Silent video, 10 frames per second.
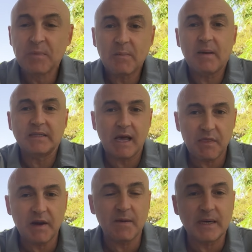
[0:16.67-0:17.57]
pensaba
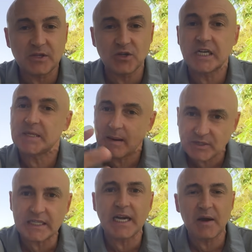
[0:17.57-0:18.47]
hacer de más cosas y vamos
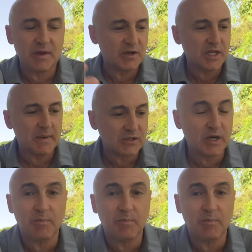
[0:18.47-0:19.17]
a tener vídeos de más cosas.